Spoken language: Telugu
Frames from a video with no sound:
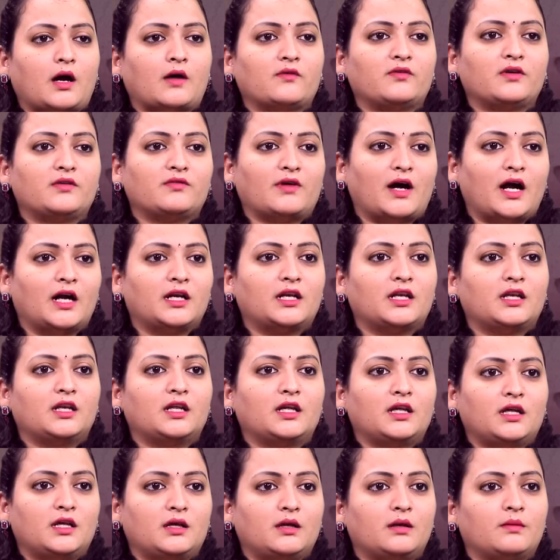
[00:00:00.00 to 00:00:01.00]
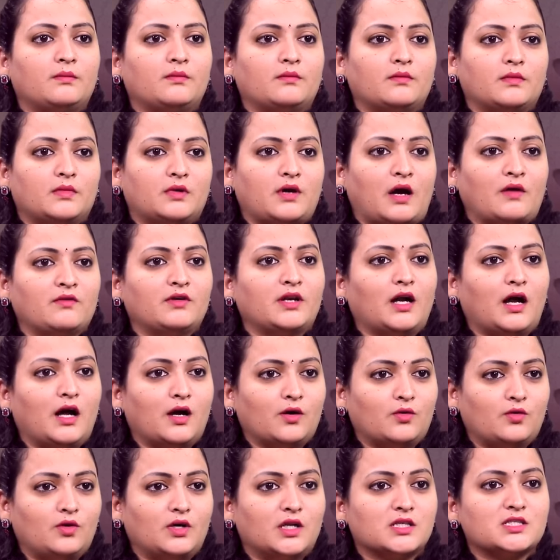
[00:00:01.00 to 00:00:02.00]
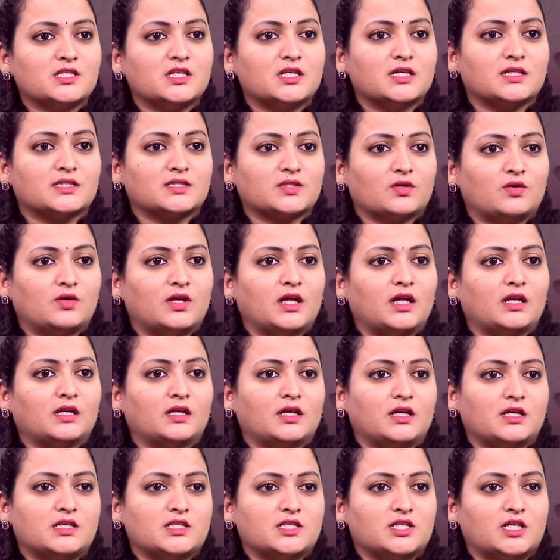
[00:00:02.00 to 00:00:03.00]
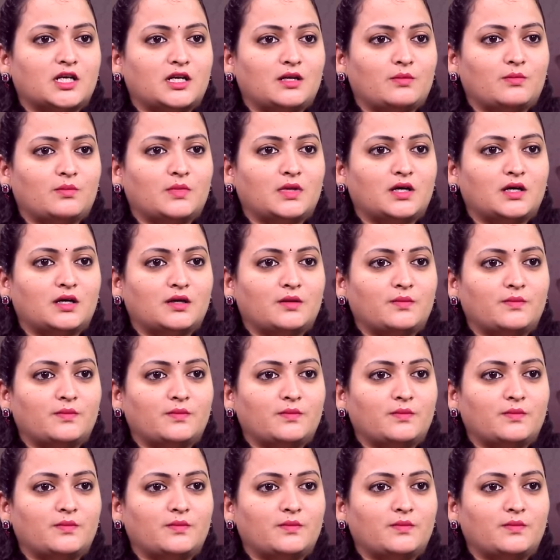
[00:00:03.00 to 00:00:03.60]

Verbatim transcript: అవి వాటిని అవి రాకుండా చేసుకోవడానికి ఏం చేయాలమ్మా